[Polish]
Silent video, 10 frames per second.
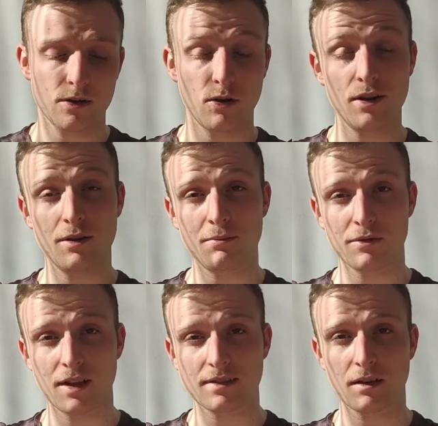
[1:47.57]
Kolejny
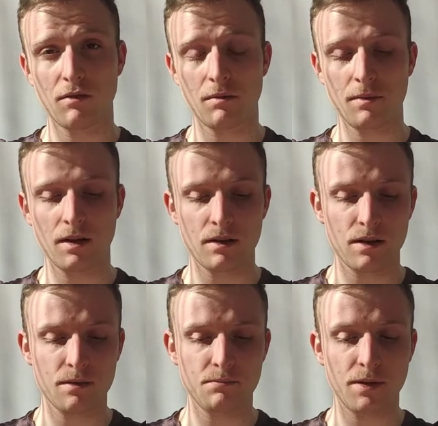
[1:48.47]
punkt dla Zagłębia,
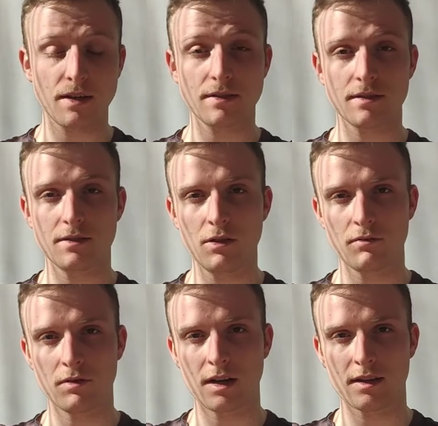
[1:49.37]
ale Piast
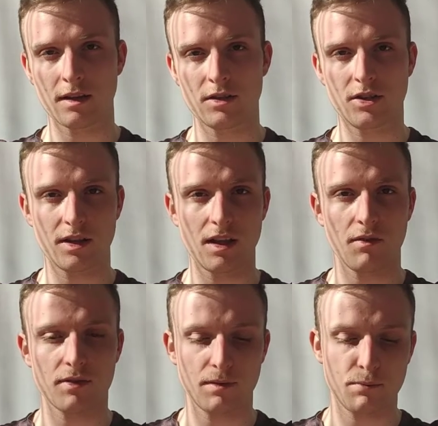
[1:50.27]
znowu gra tak średniawkę.